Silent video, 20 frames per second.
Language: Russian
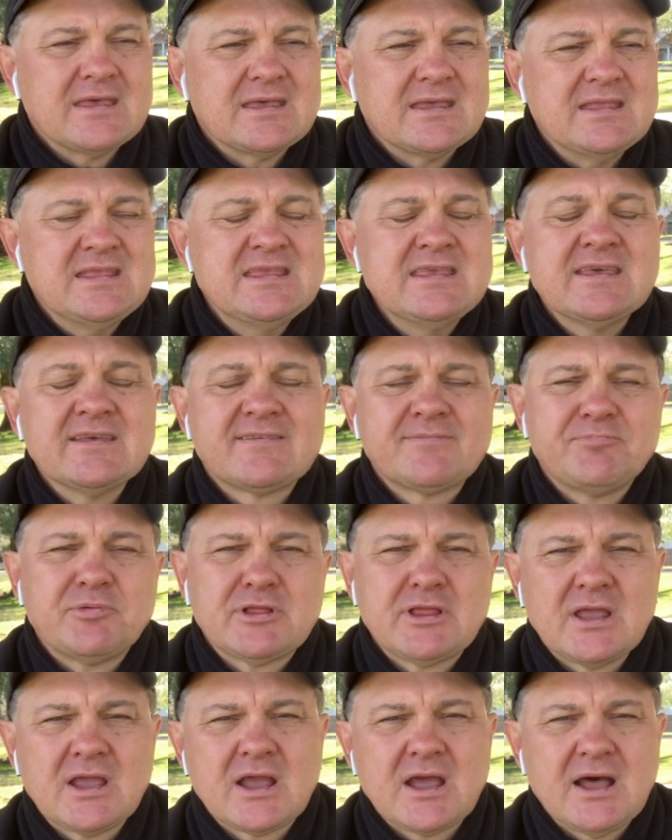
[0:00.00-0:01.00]
не
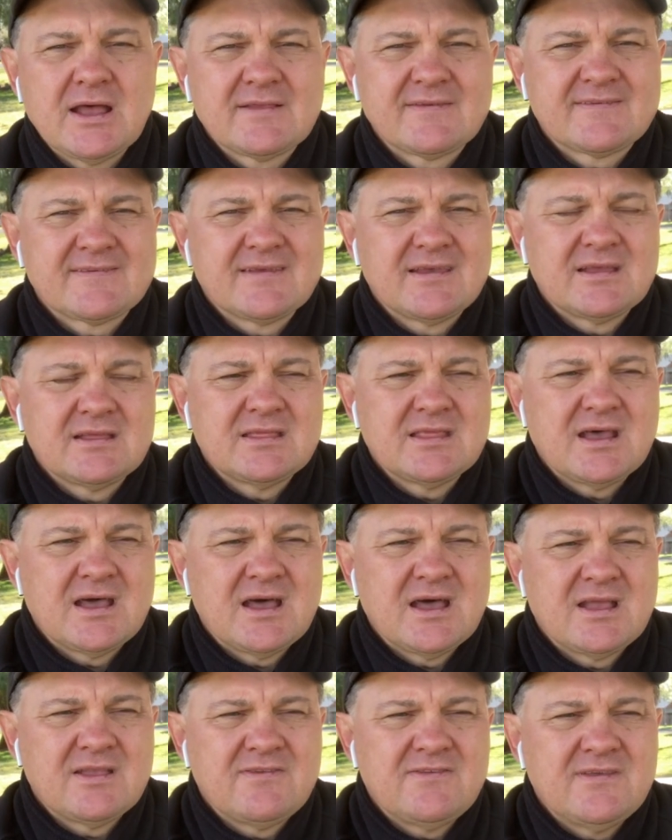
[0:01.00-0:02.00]
спотыкаться
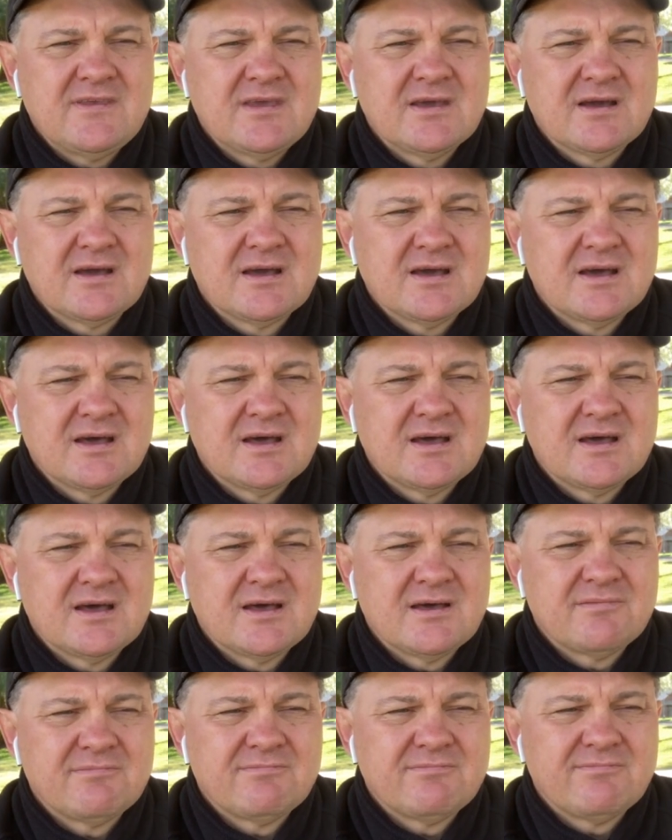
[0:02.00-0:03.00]
на тех
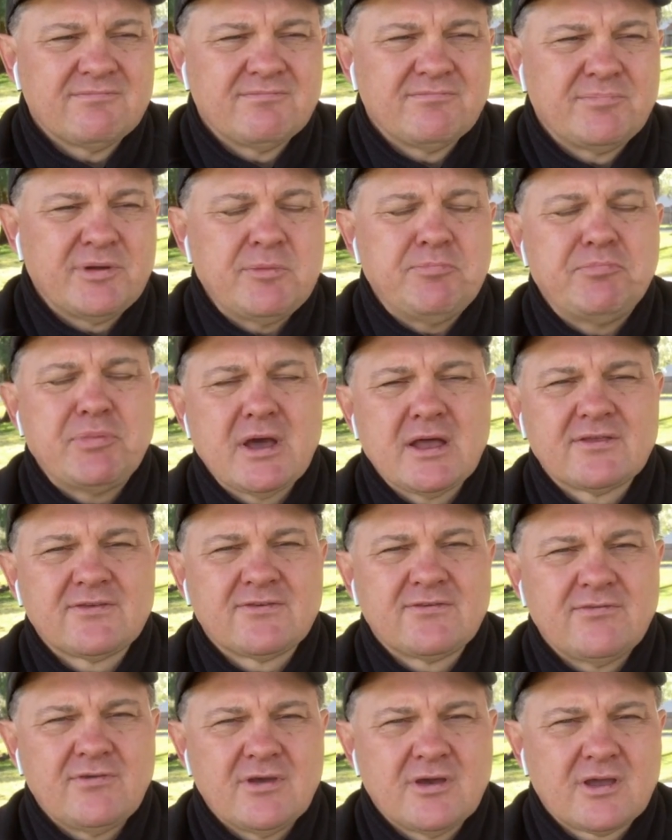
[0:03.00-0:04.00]
а,
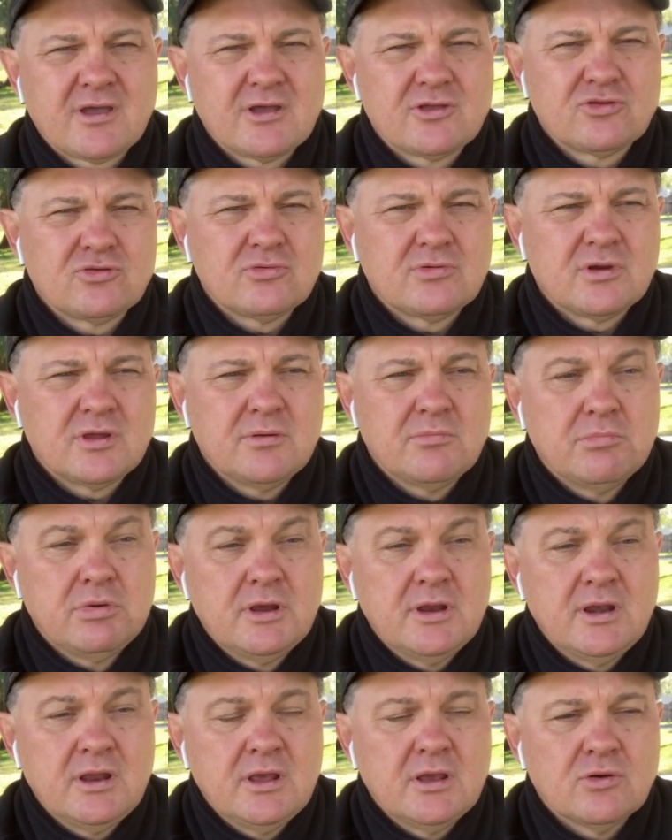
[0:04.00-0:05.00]
препятствиях, которые
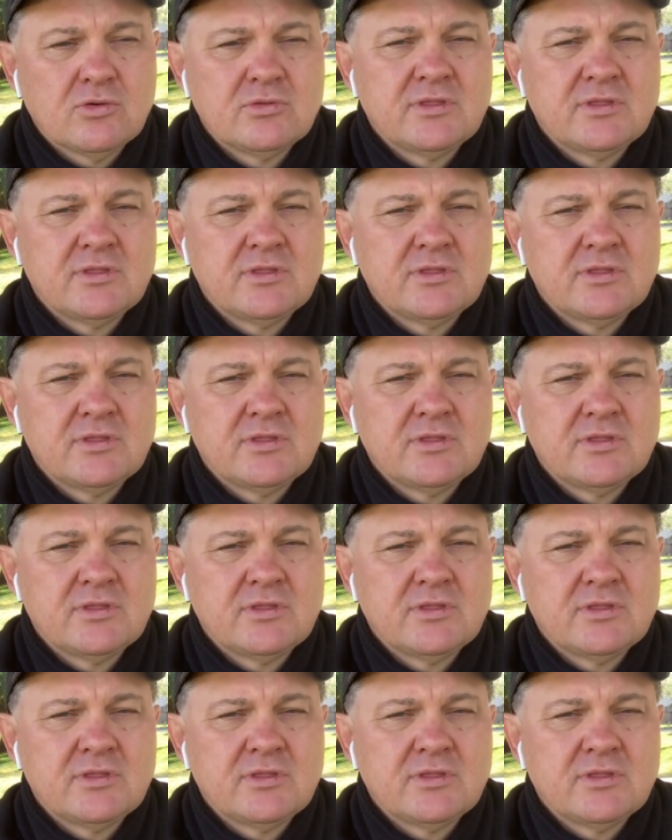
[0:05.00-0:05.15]
были у